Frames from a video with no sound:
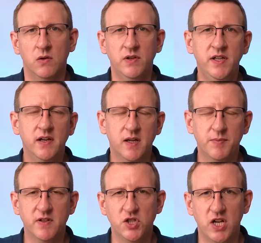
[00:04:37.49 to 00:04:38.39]
Und hier
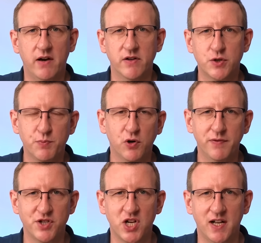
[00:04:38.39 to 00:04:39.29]
gibt es einen schlauen
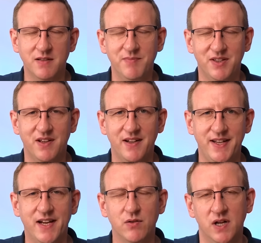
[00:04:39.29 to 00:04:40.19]
Spruch, wir starten mit der
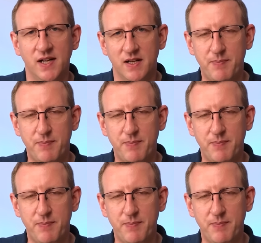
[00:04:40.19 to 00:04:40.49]
Ernährung.